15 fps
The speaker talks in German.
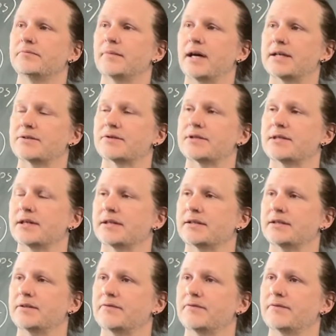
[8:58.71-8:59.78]

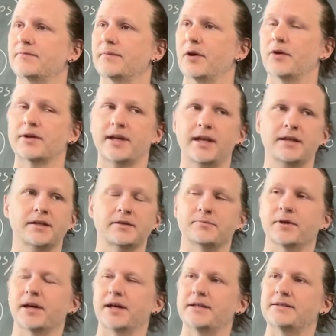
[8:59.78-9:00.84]
assoziativ, auch in anderen
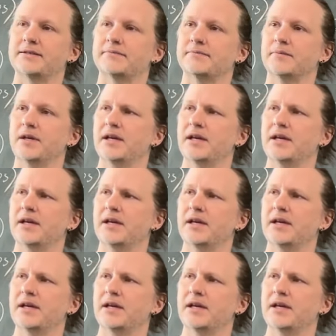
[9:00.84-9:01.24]
Bereichen.